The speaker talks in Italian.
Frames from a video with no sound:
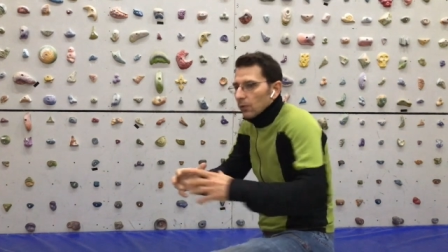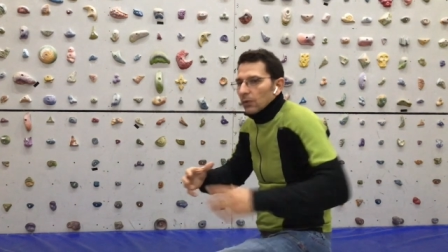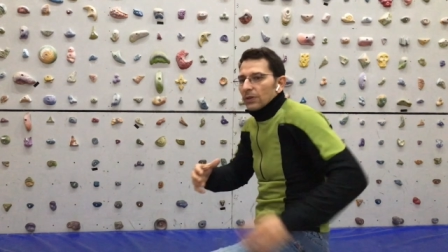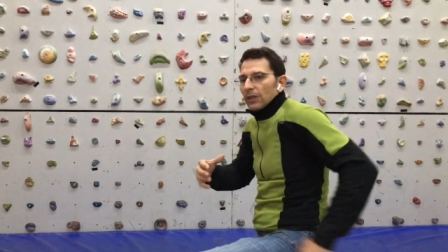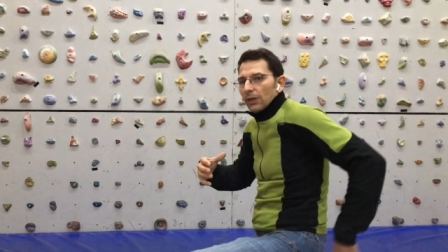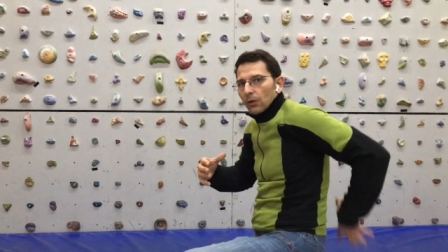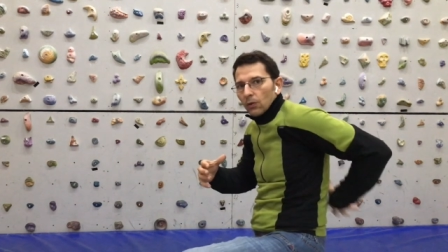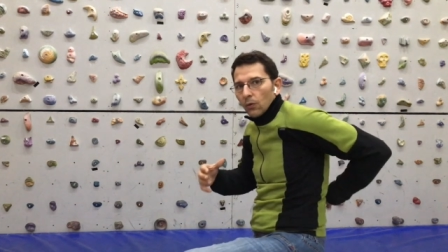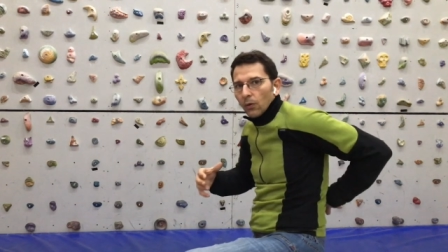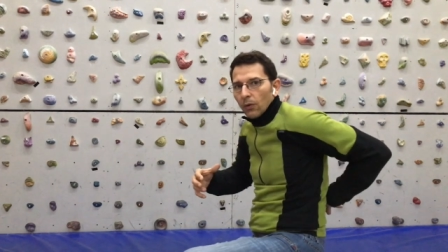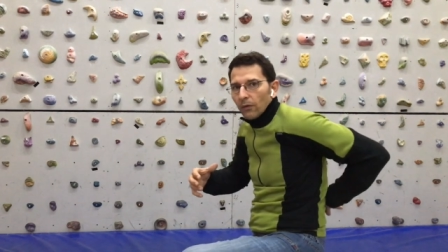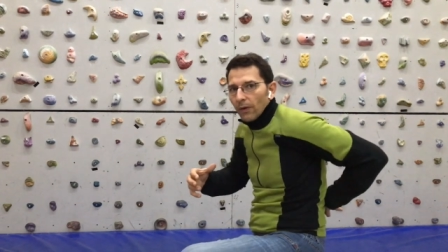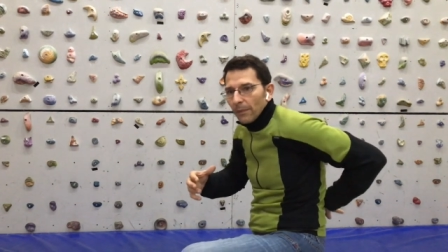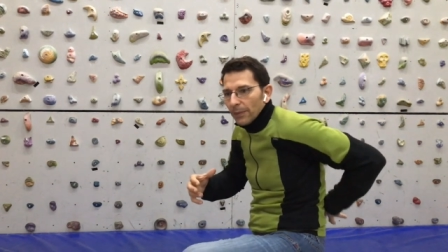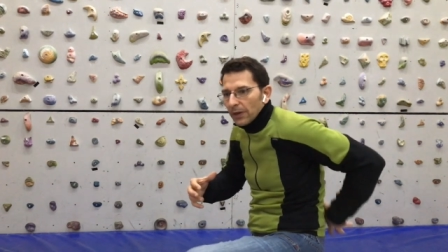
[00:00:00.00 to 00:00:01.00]
uno si
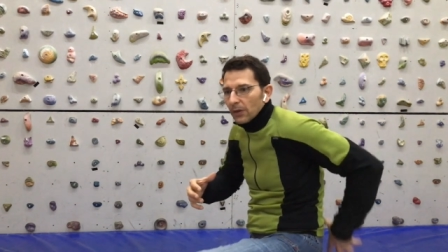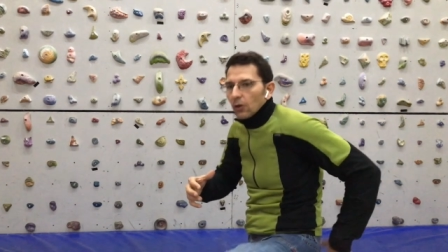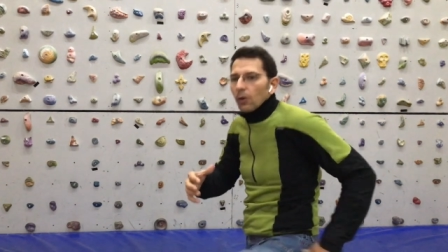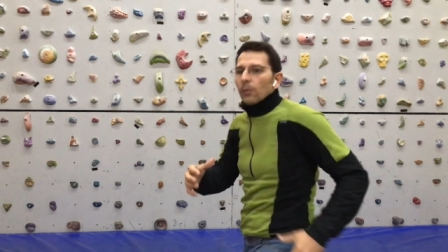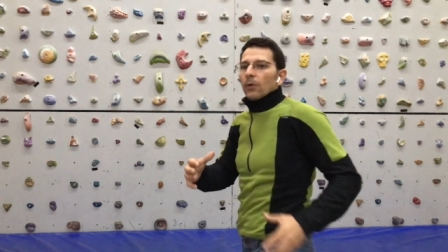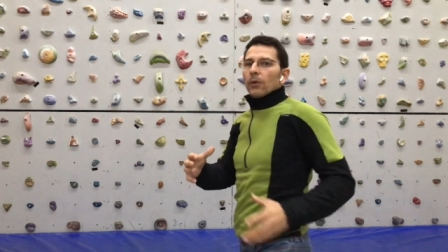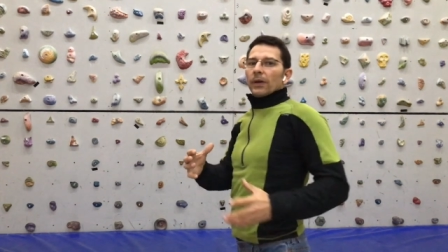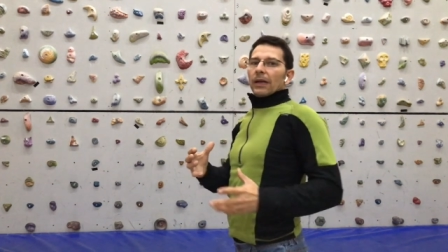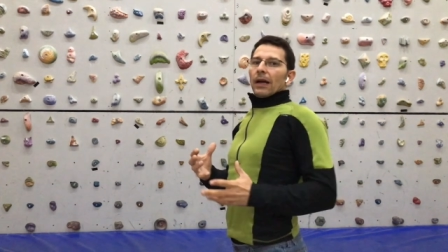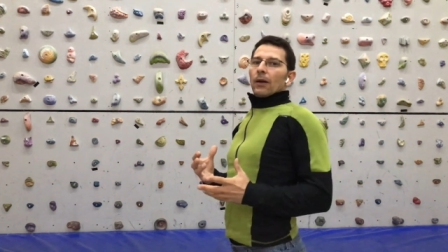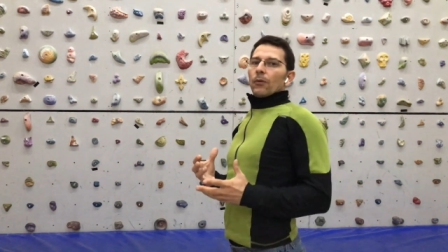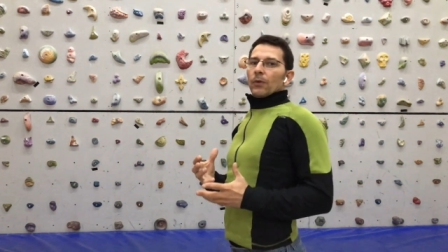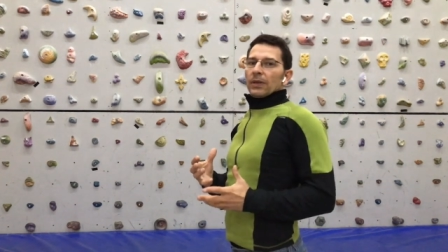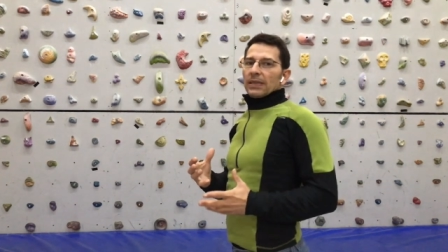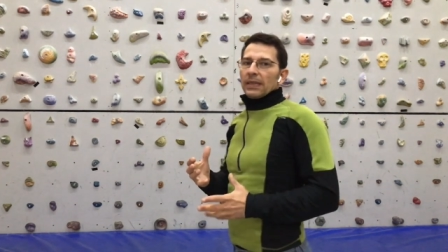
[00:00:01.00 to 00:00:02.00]
incurva per dopo
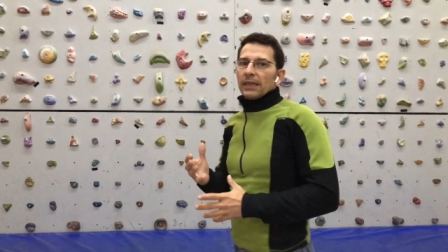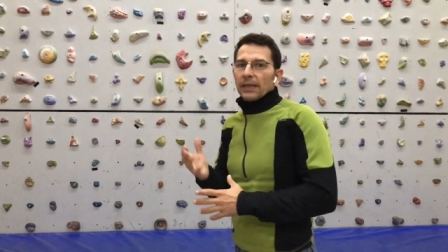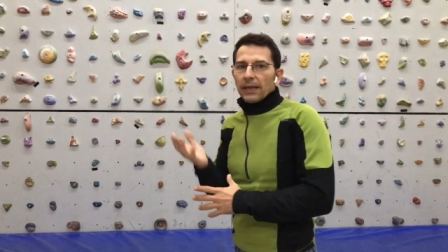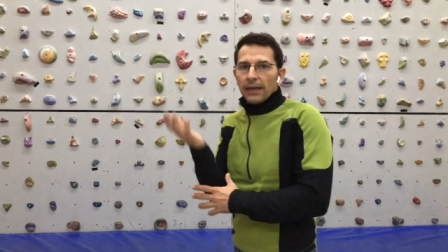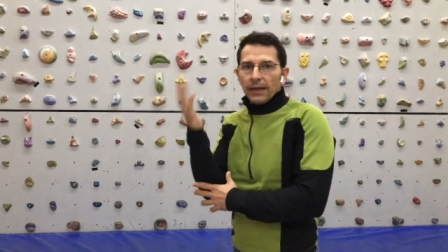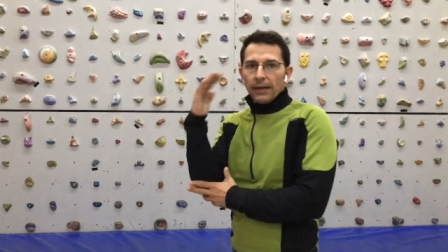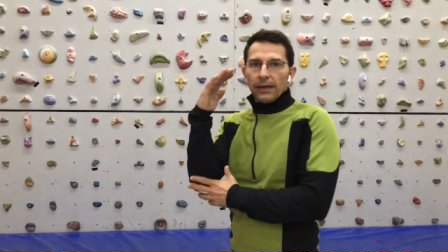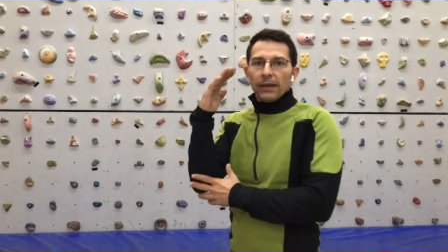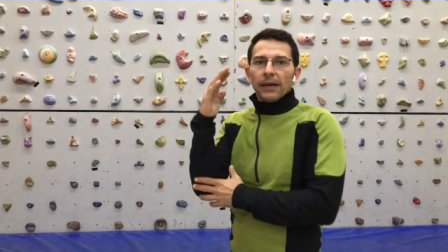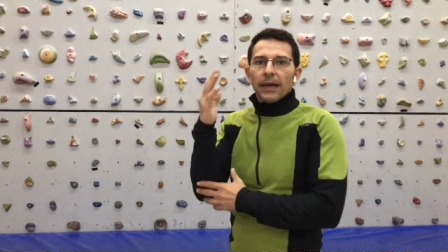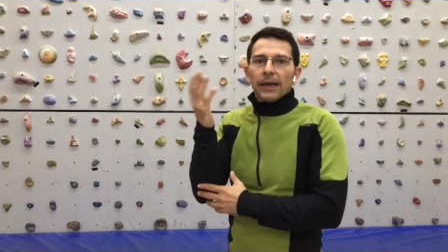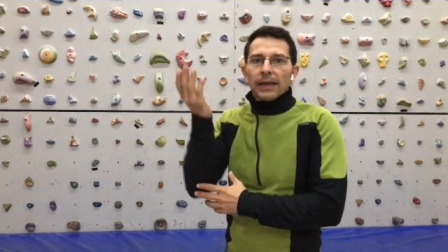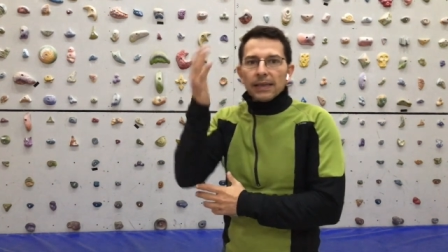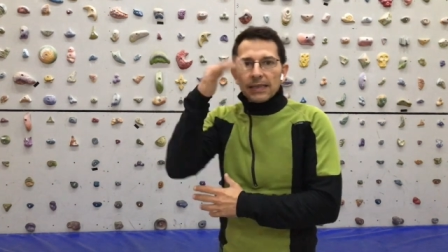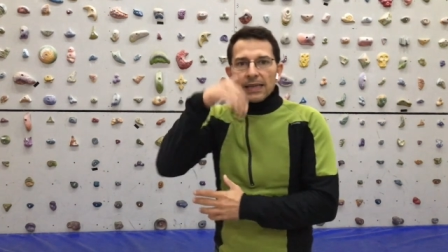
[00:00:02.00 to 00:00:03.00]
riacquisire
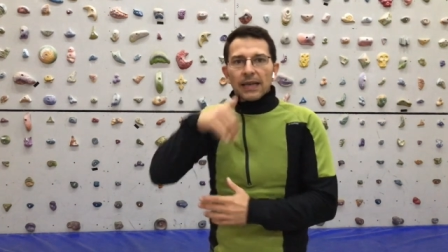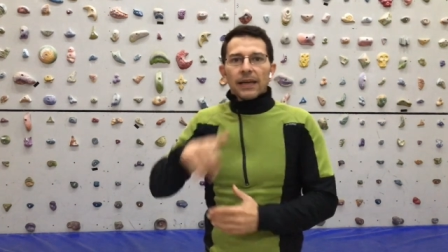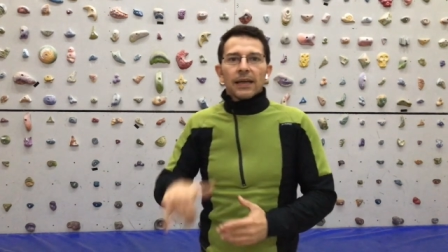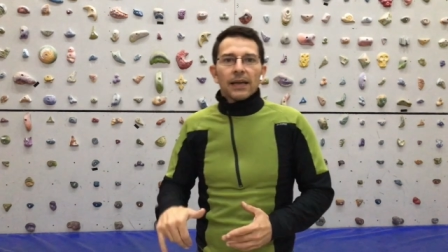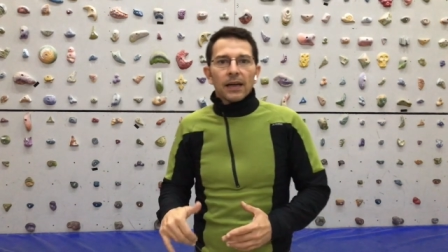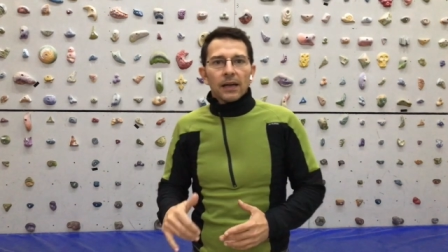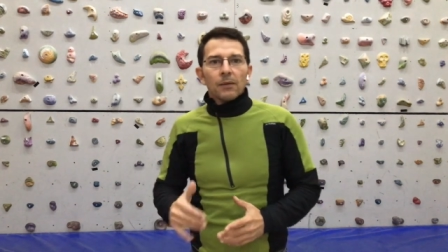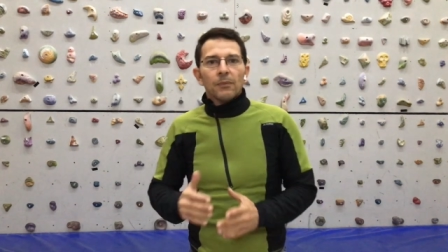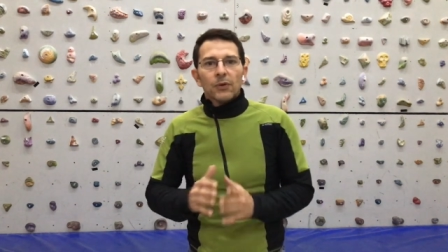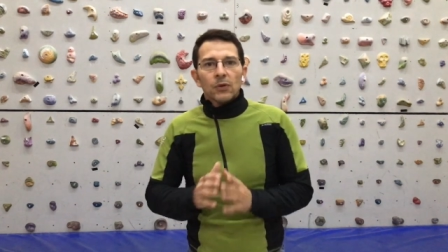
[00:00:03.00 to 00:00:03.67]
e riscaricare il